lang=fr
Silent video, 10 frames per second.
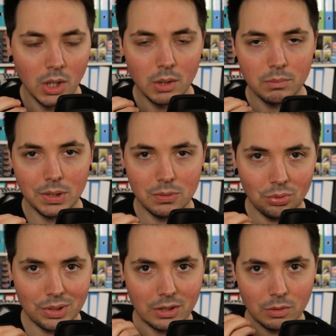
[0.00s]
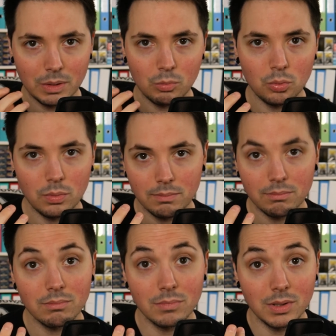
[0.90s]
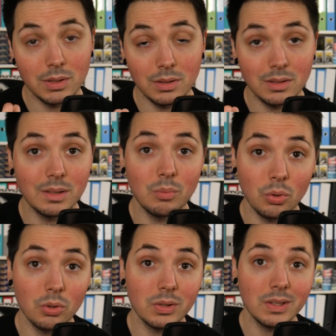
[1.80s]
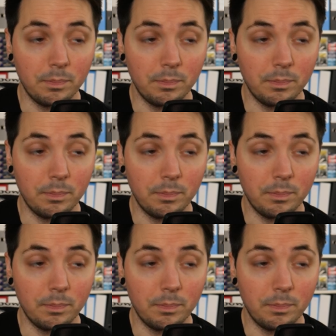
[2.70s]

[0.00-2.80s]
Bien sûr, il y a quand même eu des, bons côtés. Hein.